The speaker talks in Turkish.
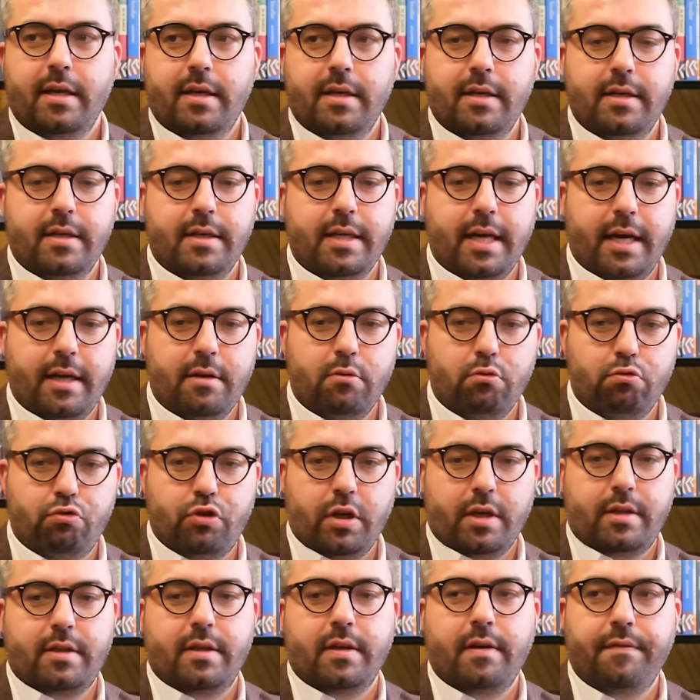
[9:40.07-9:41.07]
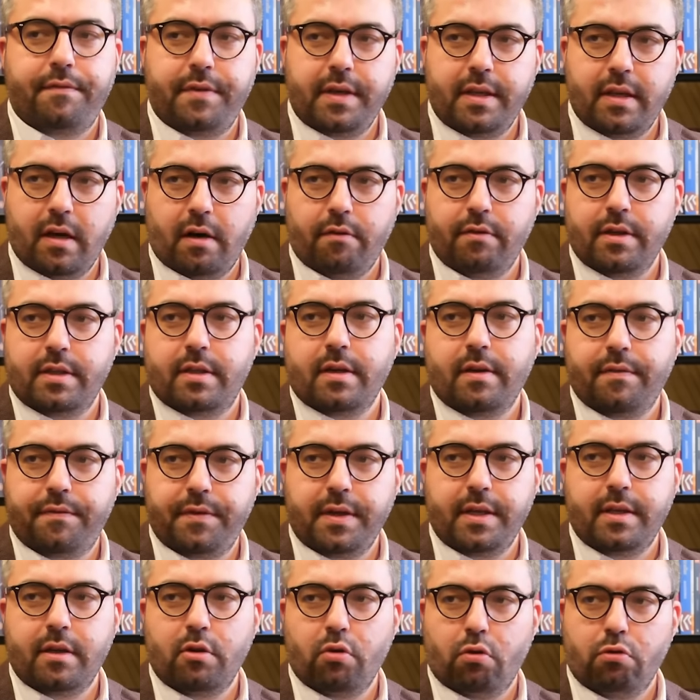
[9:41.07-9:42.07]
E, yani uçak trafiğini, hava
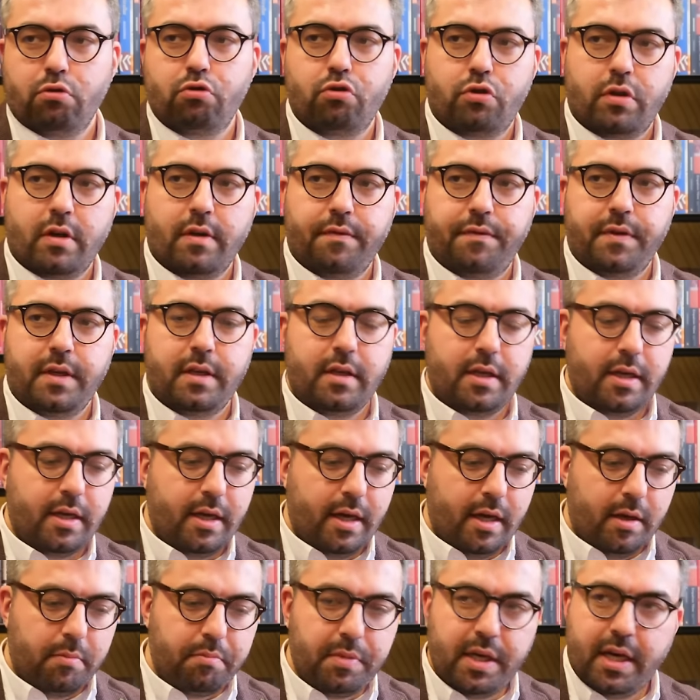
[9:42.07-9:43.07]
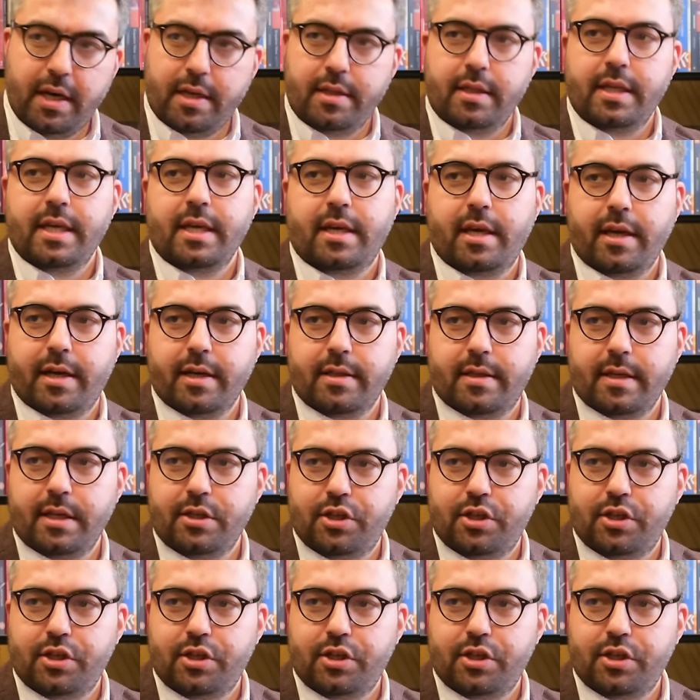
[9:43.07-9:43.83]
trafiğini, yolcu trafiğini bir anda iki katına